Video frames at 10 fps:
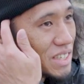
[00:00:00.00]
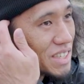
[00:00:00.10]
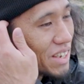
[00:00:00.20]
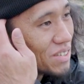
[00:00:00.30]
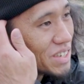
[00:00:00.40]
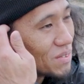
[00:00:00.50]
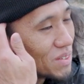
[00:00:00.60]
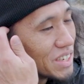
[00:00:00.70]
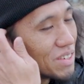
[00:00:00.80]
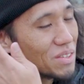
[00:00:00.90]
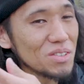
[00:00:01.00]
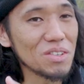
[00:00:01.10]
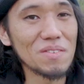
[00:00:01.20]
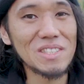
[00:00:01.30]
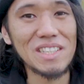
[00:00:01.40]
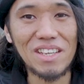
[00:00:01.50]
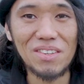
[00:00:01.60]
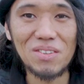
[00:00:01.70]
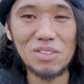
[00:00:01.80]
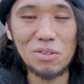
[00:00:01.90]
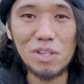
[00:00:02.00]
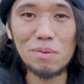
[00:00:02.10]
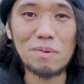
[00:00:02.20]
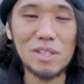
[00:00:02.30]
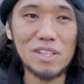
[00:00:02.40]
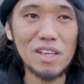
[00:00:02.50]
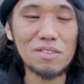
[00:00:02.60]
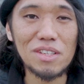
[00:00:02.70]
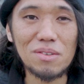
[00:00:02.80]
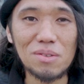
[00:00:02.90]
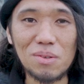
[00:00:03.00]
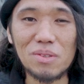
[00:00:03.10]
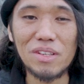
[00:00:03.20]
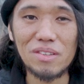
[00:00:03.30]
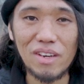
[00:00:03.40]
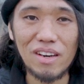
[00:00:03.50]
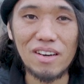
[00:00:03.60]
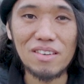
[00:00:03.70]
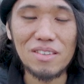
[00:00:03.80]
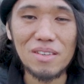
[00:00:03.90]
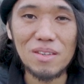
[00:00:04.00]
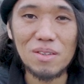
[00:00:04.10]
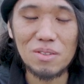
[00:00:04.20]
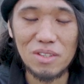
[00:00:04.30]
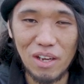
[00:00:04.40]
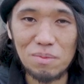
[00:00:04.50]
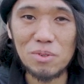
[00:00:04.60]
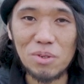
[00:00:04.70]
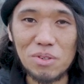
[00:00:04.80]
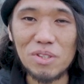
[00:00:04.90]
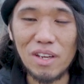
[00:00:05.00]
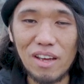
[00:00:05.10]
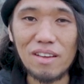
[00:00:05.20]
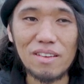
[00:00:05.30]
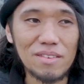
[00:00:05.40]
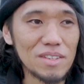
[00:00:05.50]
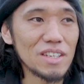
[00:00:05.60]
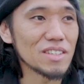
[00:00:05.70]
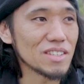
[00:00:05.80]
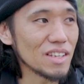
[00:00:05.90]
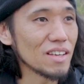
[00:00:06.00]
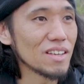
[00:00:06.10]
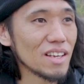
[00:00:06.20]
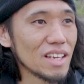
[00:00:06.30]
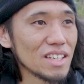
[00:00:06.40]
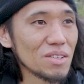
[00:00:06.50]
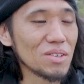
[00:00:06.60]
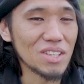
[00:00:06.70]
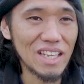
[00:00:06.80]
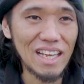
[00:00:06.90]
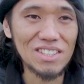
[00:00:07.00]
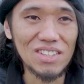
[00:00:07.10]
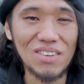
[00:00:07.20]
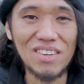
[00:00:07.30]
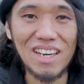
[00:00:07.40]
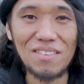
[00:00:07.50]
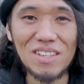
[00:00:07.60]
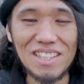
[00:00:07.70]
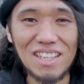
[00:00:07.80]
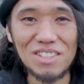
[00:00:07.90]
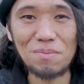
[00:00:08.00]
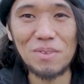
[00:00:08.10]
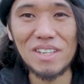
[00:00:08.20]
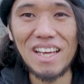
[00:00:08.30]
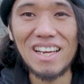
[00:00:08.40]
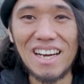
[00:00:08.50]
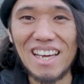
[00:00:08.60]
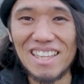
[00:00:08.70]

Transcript: インスタ用でもいろいろ撮りましたけどそれでもバッテリーあと1個残ってるからだいぶ余裕だねいいですね。ということでちょっとこっからまた30分ぐらいかけ